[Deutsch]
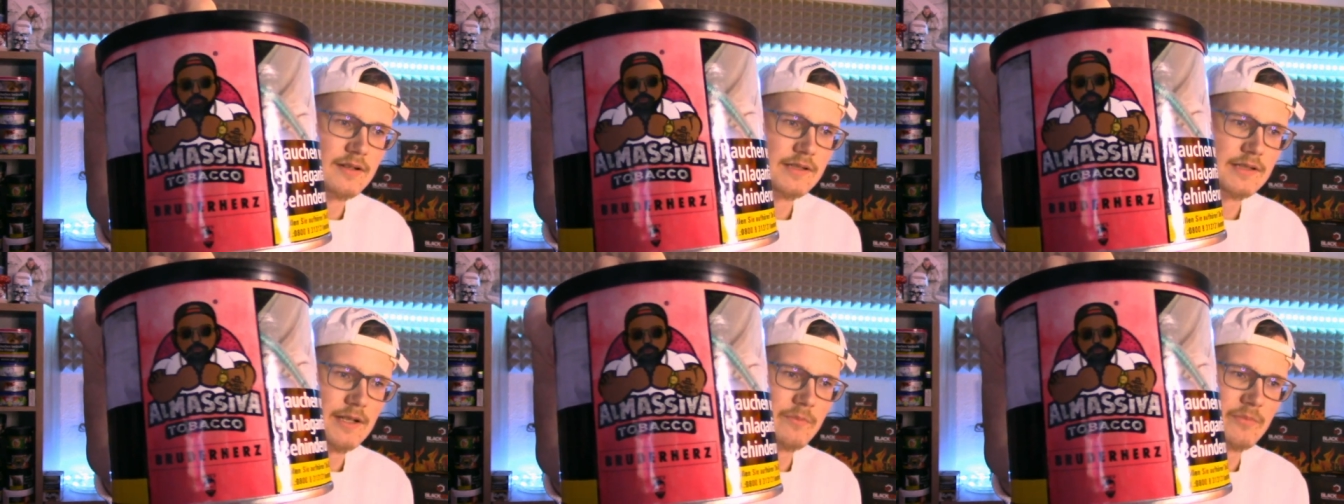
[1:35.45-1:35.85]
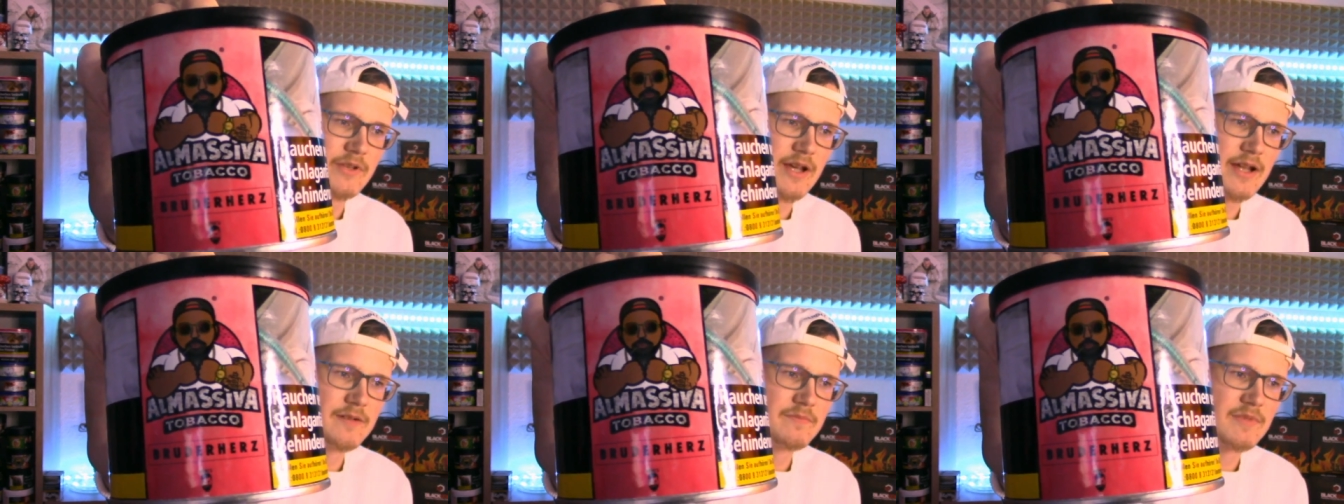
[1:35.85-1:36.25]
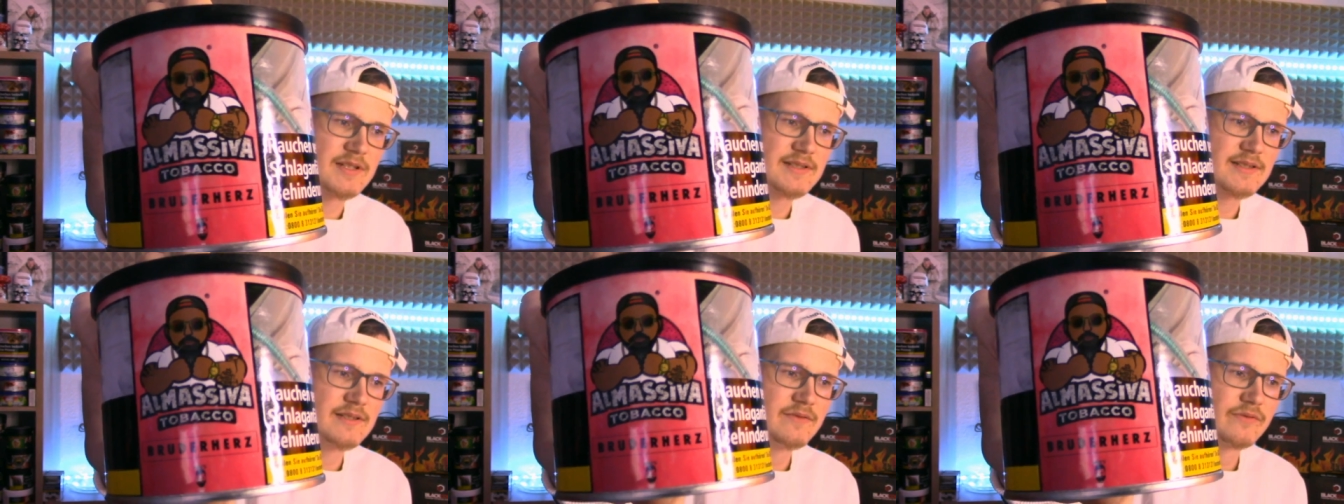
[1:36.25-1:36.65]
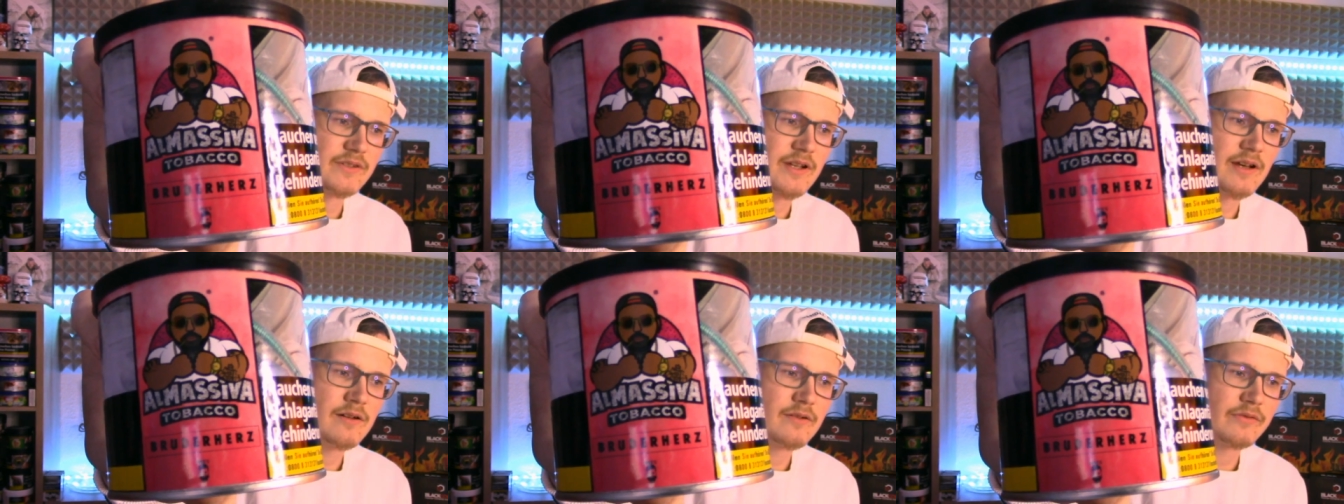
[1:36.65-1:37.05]
Da habt ihr halt massiv
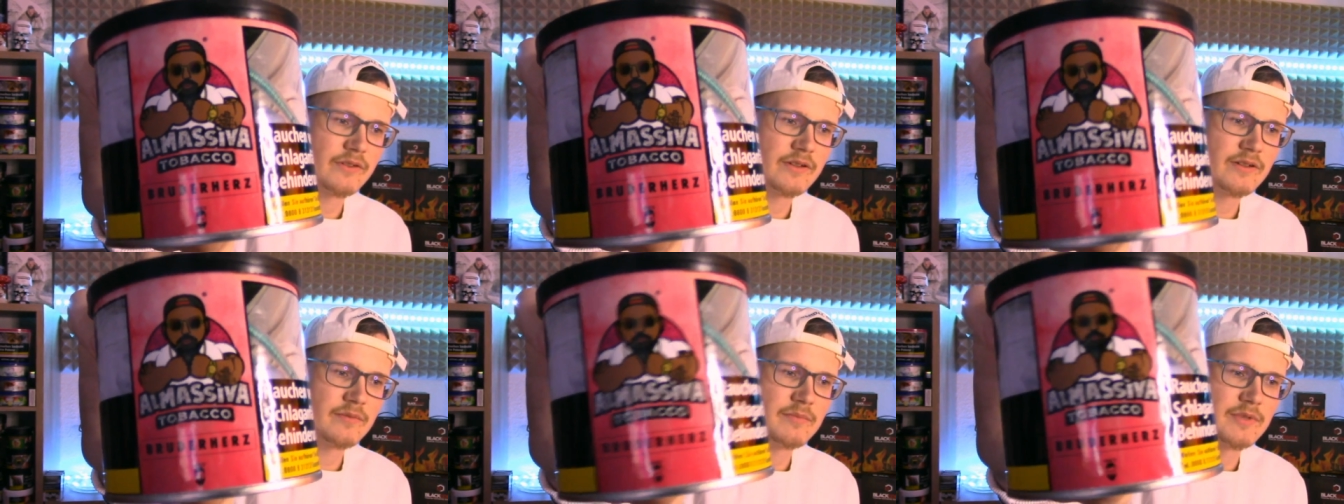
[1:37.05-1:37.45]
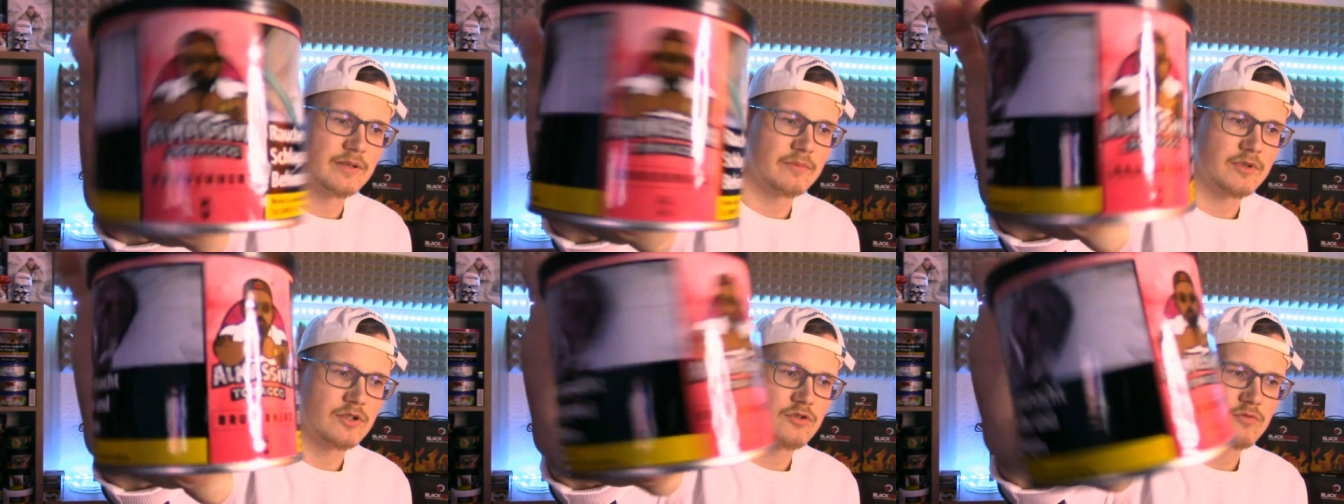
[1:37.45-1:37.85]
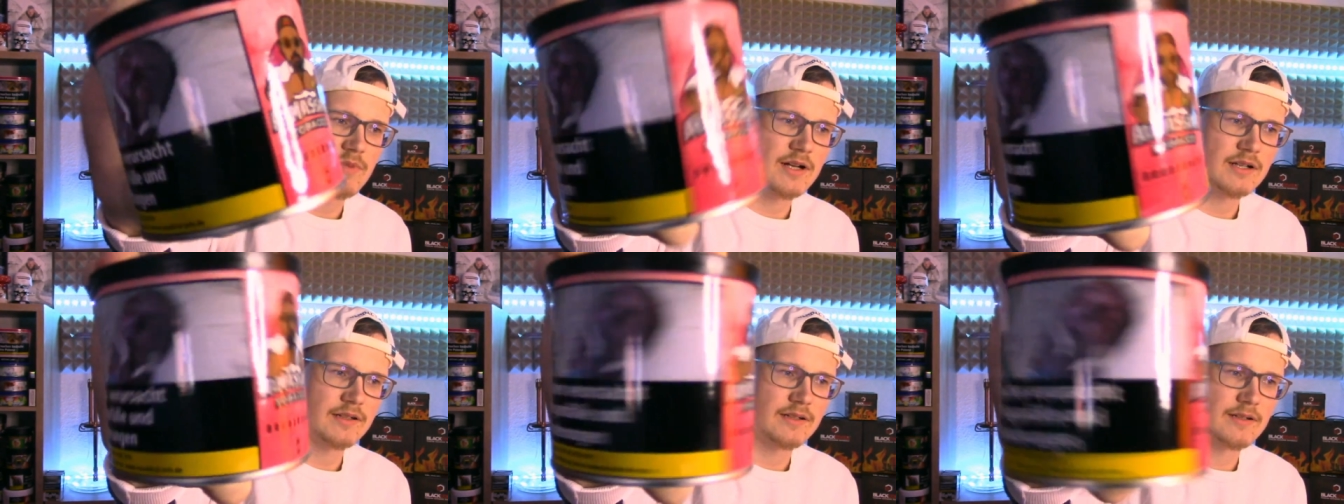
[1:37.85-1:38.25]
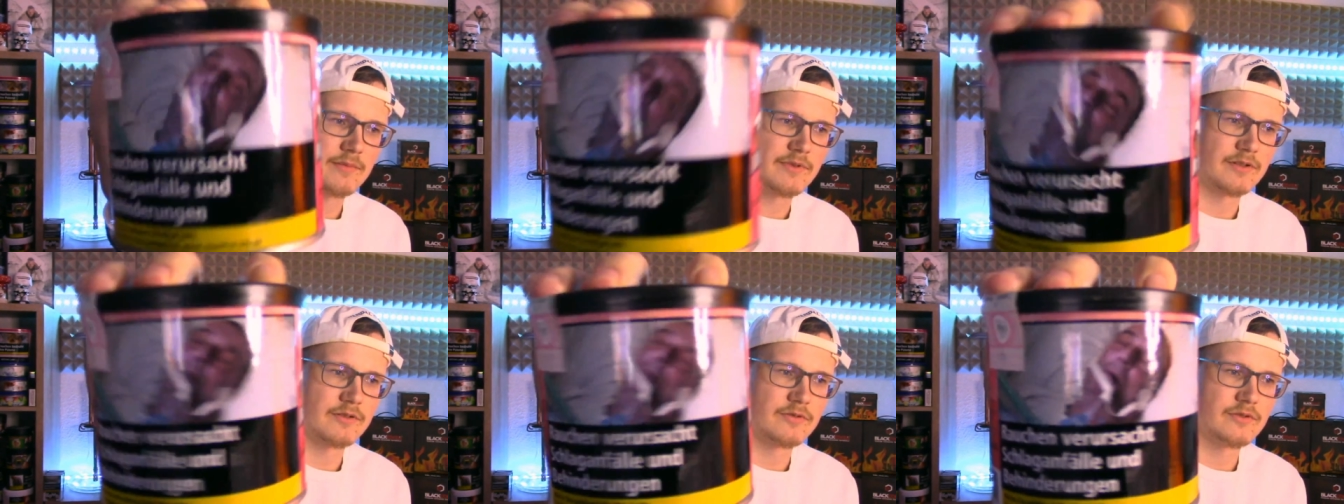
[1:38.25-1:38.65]
drauf, ne, mit dem Geschmack. Dann
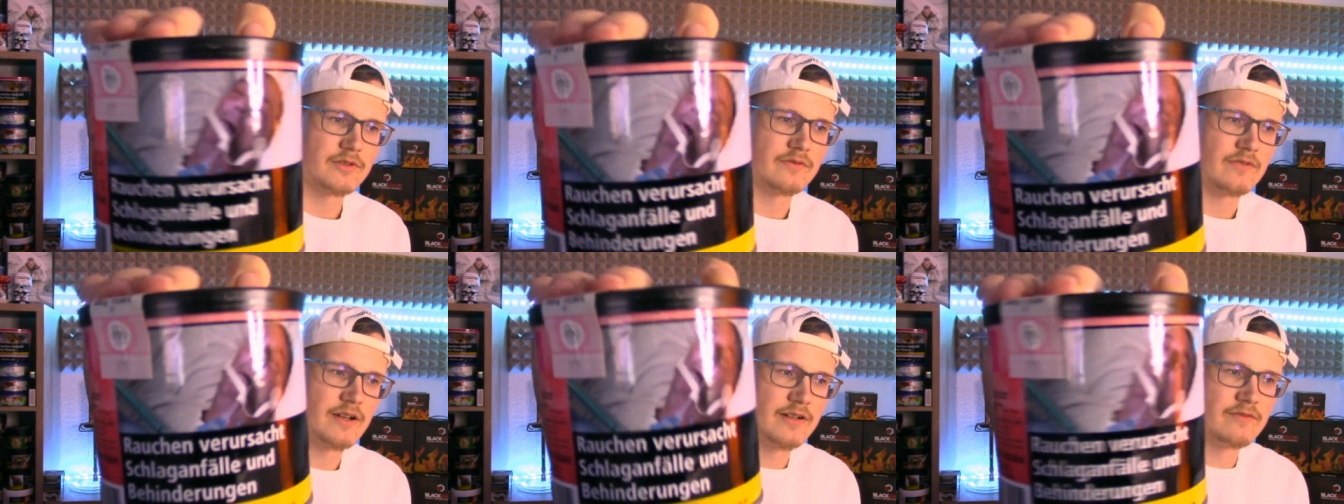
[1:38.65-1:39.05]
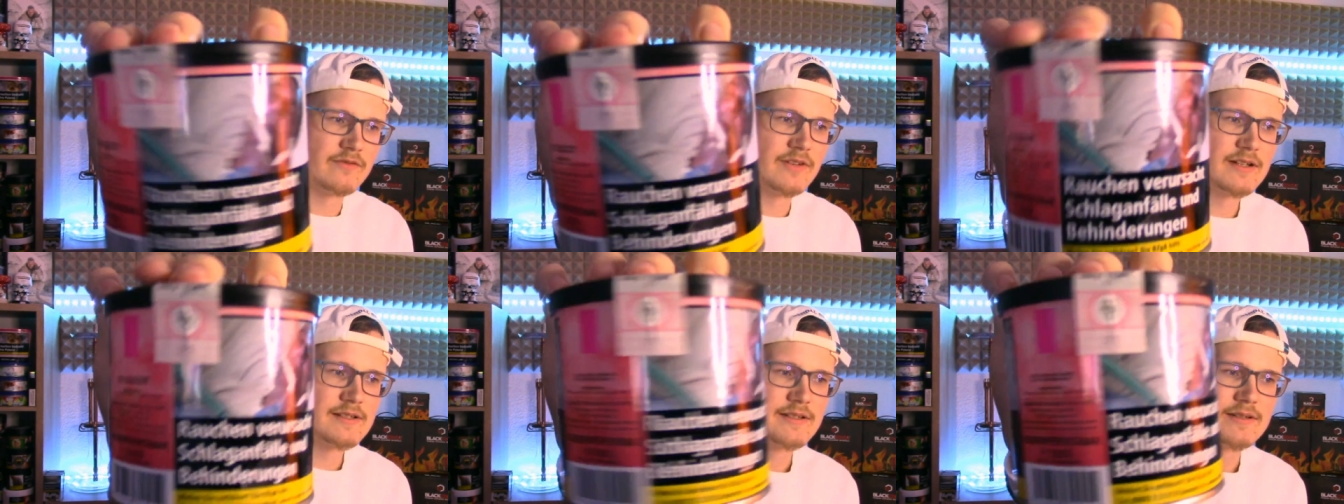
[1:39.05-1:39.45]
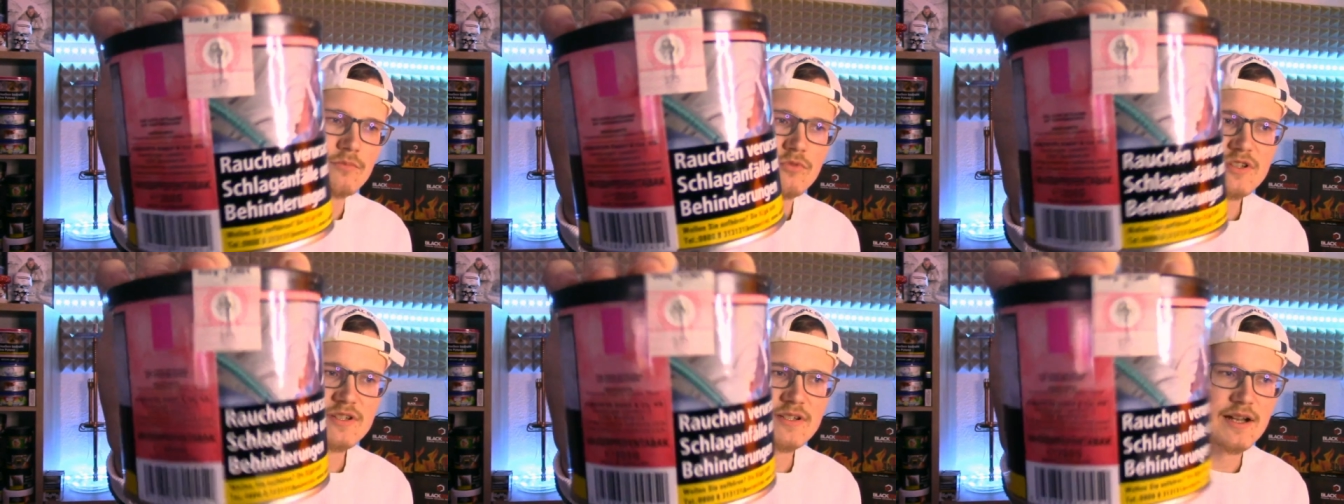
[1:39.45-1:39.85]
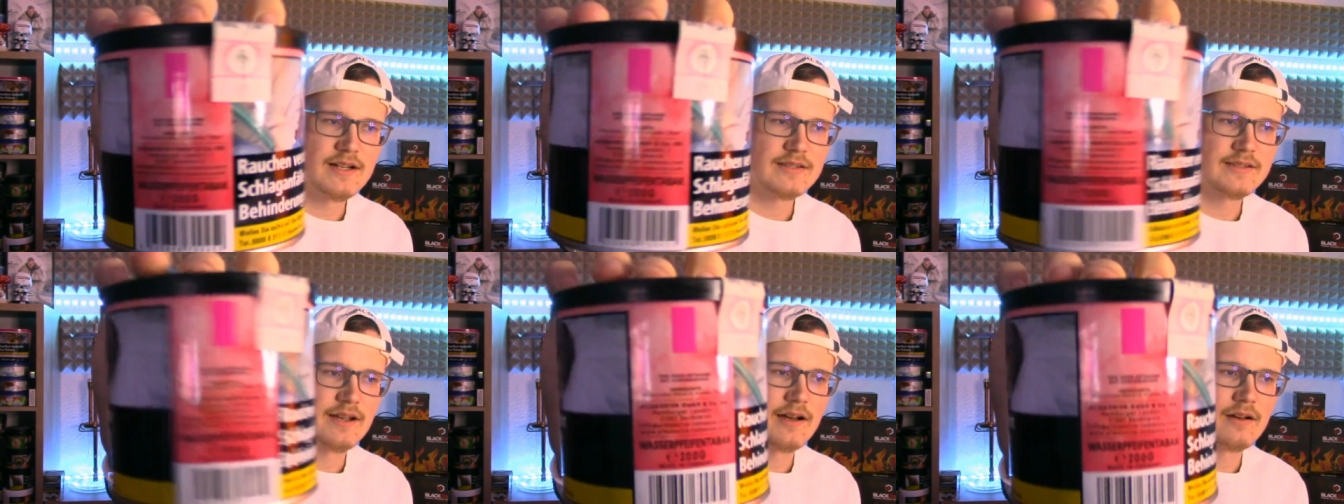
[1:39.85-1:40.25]
habt ihr gut die Warnhinweise, die müssen
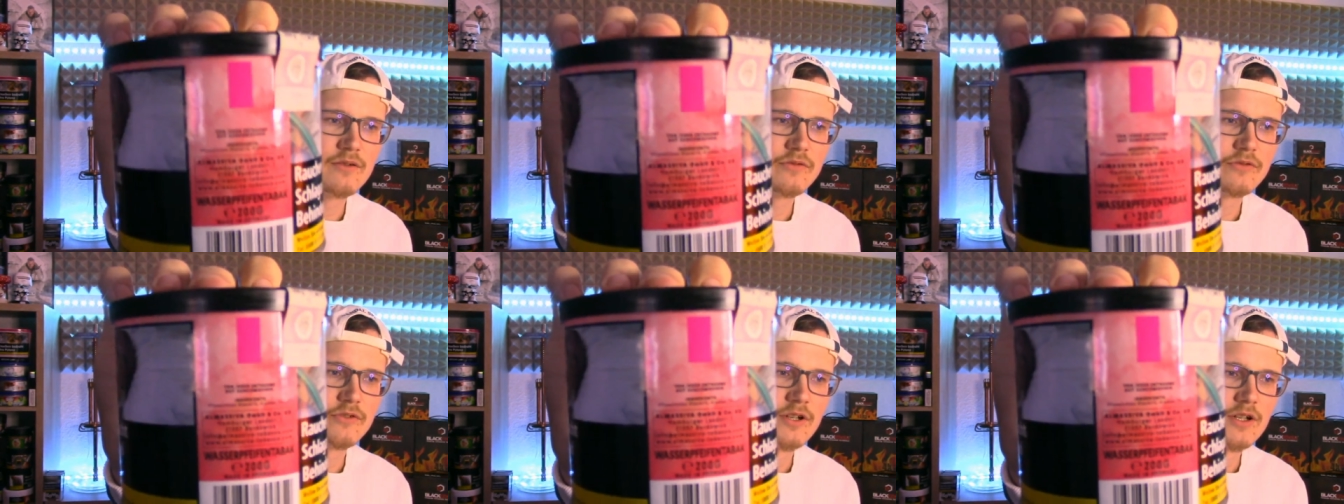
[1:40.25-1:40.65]
halt drauf.